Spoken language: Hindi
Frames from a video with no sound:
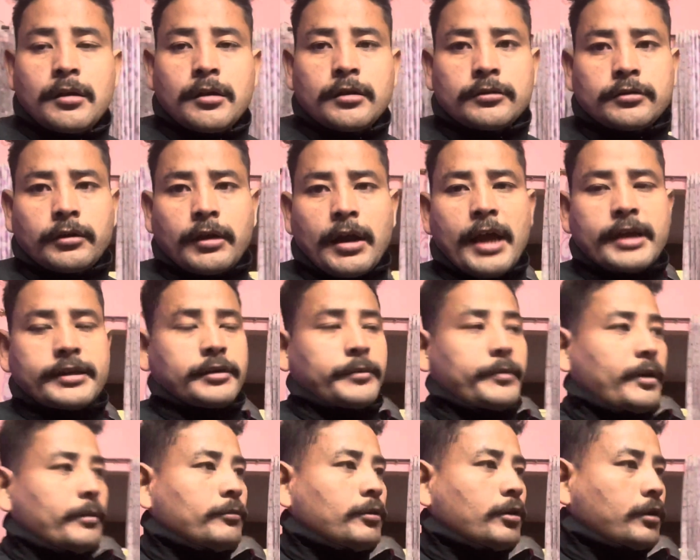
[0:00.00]
सो गाय से
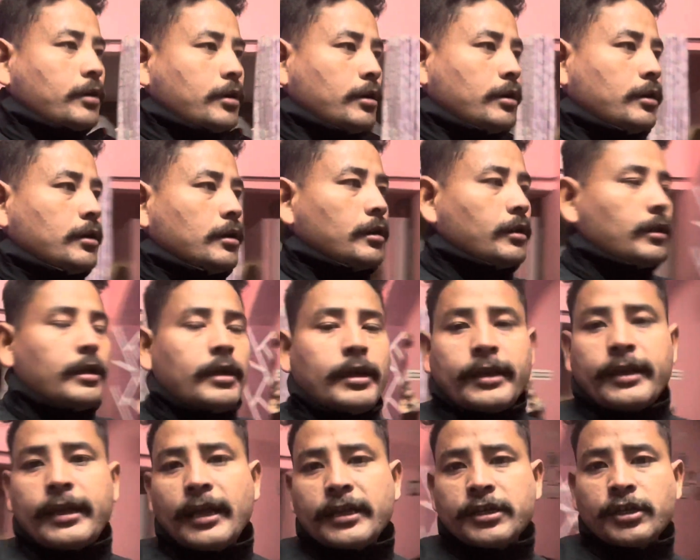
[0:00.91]
भी हम लोग
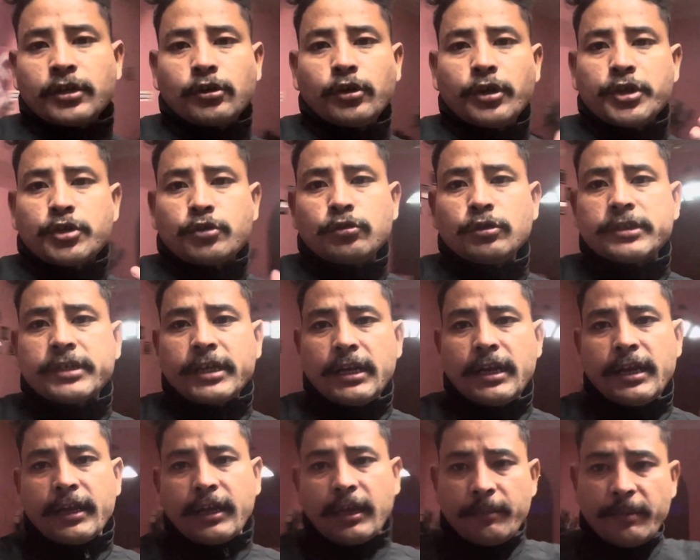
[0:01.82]
गैजन को स्कूल से
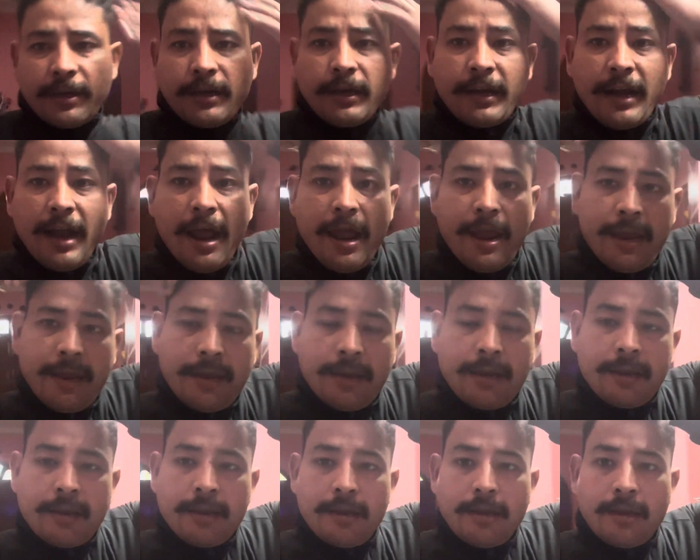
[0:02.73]
लेके भी घर आए
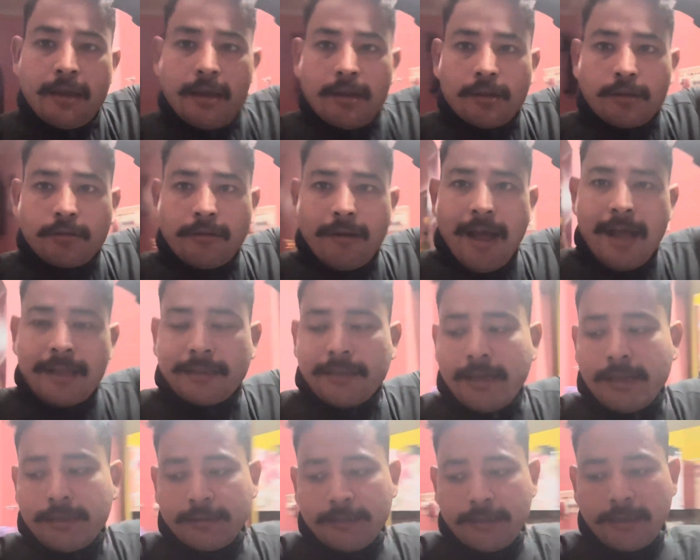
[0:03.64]
तो आते
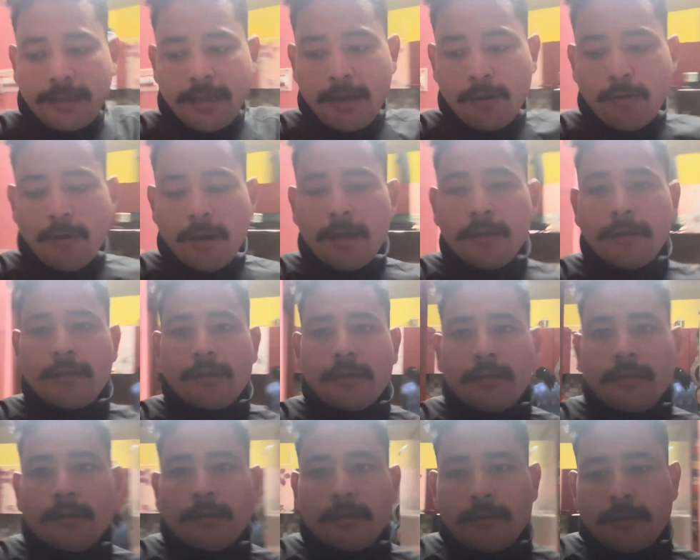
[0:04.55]
आते क्या हुआ
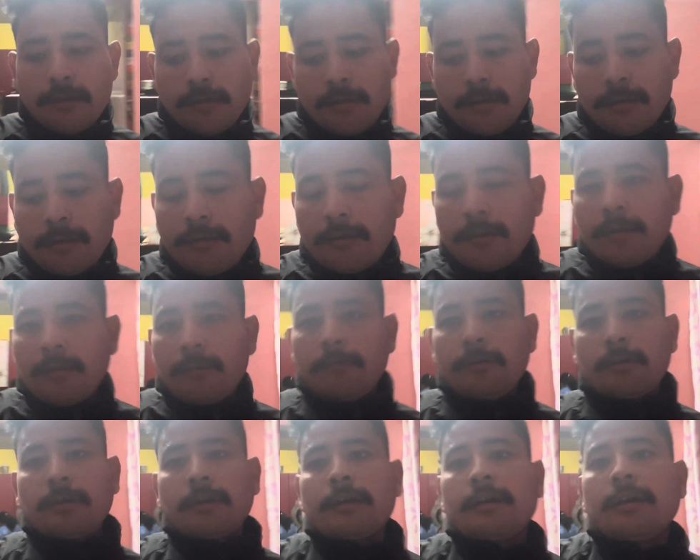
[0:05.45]
हम
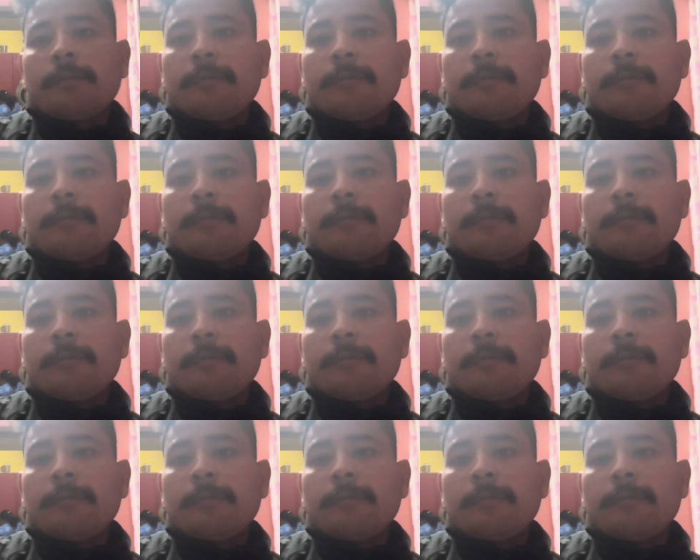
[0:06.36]
लोग के घर